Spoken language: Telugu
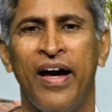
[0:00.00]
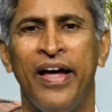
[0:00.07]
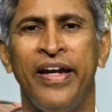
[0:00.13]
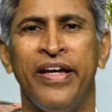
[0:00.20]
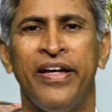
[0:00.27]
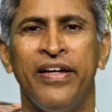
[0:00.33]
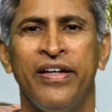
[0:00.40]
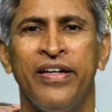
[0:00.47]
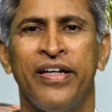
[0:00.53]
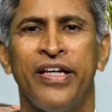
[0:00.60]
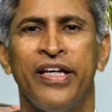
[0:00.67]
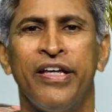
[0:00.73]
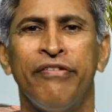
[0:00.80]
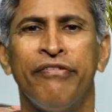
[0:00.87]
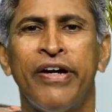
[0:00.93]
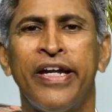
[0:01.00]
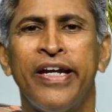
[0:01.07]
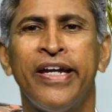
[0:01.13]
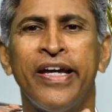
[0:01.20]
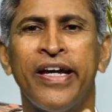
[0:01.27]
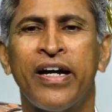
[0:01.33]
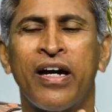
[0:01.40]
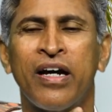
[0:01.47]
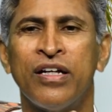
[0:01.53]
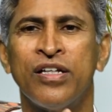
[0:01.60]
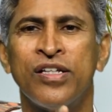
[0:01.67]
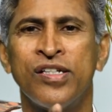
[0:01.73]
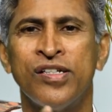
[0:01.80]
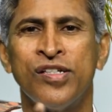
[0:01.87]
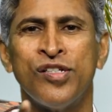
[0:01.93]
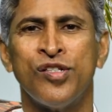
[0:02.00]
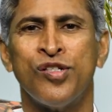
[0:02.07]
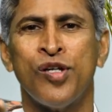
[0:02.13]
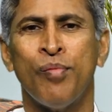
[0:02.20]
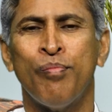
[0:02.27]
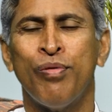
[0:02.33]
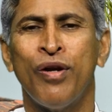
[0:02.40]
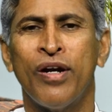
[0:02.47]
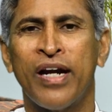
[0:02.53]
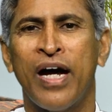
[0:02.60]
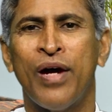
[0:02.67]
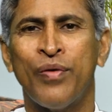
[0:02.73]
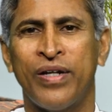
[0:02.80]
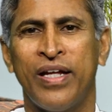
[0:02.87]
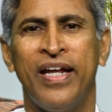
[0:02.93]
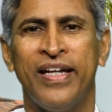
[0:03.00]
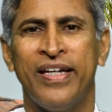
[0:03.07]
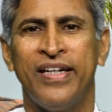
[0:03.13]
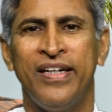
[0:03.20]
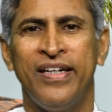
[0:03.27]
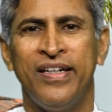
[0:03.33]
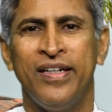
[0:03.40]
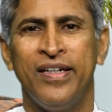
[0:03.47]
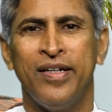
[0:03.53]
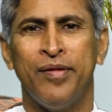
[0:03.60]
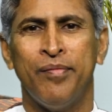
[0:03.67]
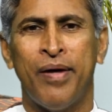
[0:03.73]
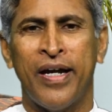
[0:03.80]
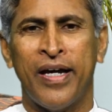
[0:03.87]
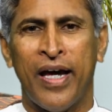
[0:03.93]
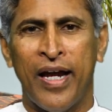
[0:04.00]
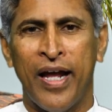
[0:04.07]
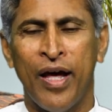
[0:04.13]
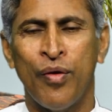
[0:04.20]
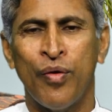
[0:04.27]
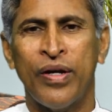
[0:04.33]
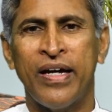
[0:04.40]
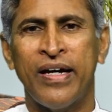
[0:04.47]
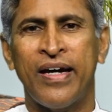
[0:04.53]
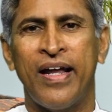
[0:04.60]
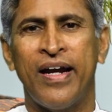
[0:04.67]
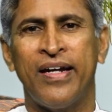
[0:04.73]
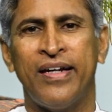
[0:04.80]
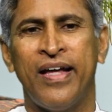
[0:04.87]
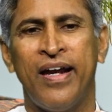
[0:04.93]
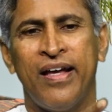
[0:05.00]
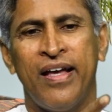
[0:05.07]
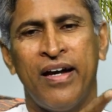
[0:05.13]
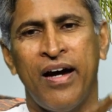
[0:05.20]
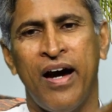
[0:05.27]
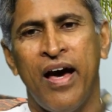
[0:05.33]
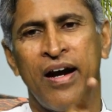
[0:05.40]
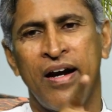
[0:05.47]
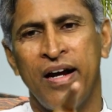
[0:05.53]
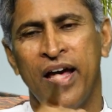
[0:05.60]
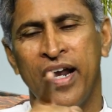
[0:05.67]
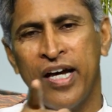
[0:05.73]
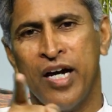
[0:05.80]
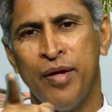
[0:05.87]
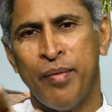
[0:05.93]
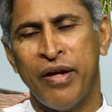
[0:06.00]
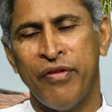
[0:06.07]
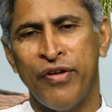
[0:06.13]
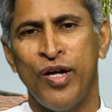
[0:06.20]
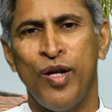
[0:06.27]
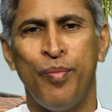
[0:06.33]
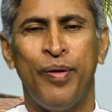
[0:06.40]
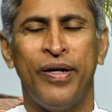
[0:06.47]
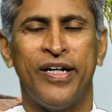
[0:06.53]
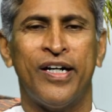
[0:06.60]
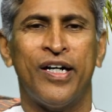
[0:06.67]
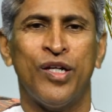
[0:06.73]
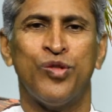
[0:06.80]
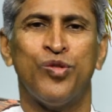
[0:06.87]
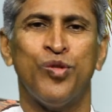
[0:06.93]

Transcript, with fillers: అని ఇవన్నీ జబ్బులు రావటానికి మనకు అనారోగ్యం కలగటానికి కారణాలుగా మనం వేలు పెట్టేట్లా